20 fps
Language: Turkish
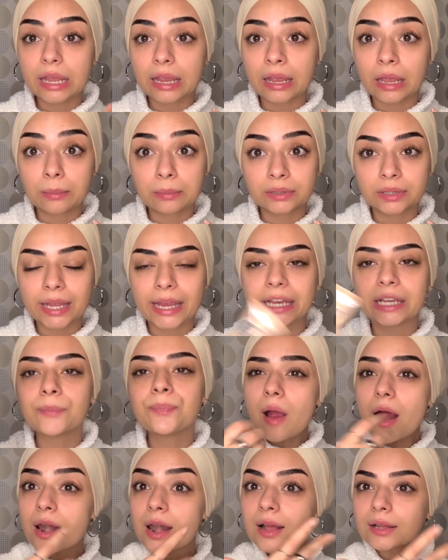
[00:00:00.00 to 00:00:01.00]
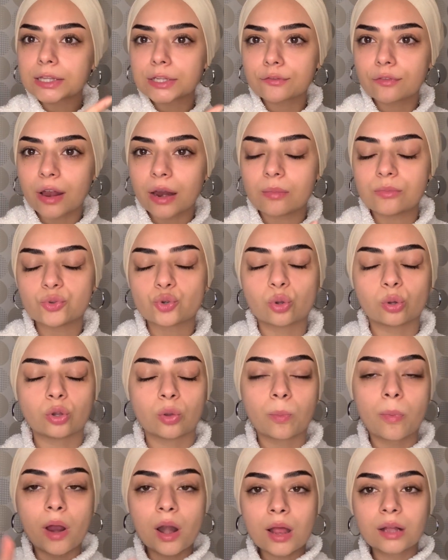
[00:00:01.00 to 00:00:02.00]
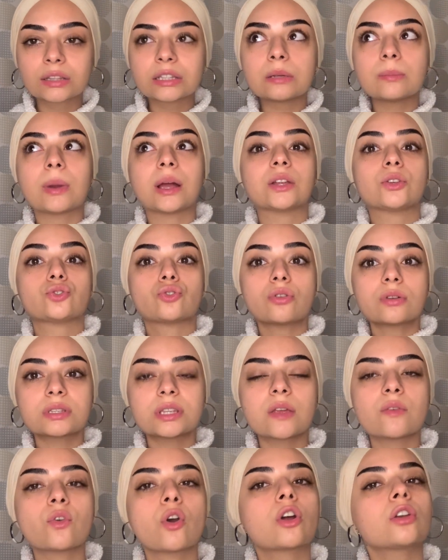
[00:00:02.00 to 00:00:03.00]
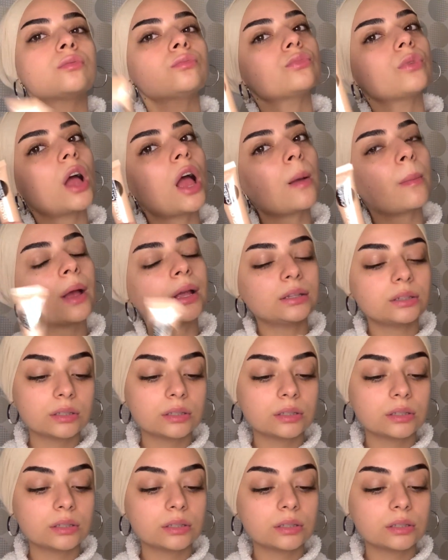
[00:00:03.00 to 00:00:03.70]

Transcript: E, emin değilim. Parlaklık vermiş oluyor. Parlaklığı ben çok seviyorum. Hemen